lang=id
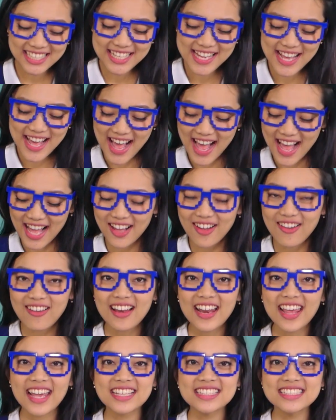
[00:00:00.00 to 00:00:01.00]
dia
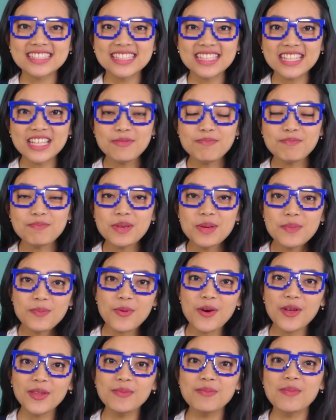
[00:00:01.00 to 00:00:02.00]
koleksi
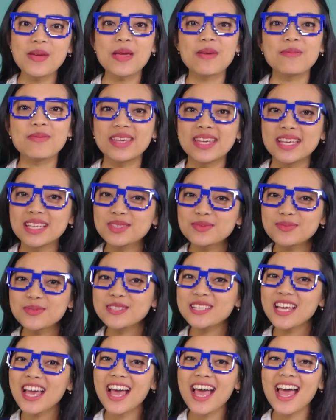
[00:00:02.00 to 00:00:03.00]
Pipot Babies
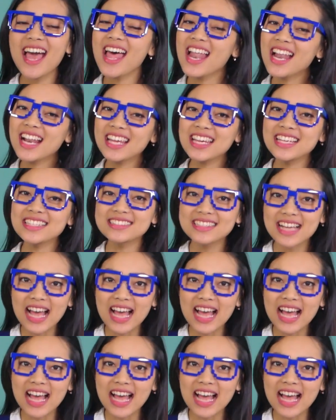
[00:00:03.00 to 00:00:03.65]
punya Kak Alis.